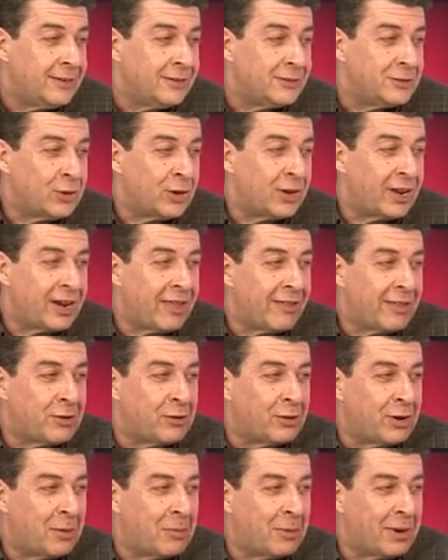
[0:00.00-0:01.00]
Yo le
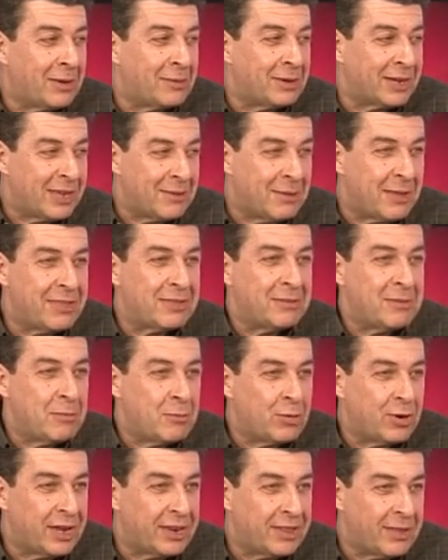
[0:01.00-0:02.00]
agradezco las palabras que iba a decir mi
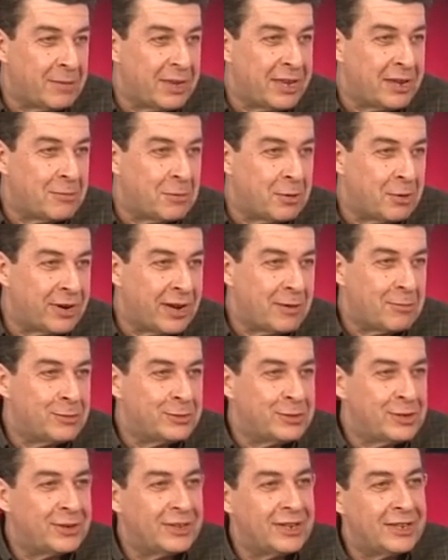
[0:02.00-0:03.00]
mujer de mí, como gran
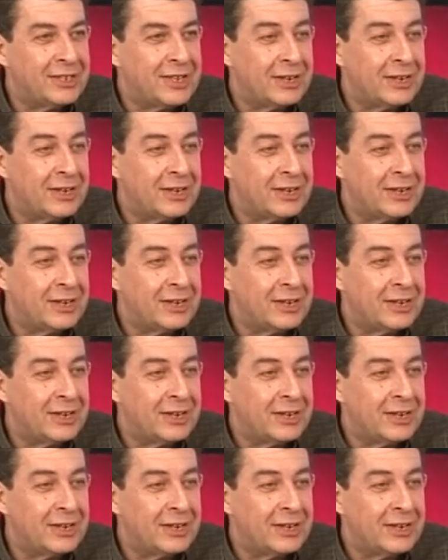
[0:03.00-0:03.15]
músico.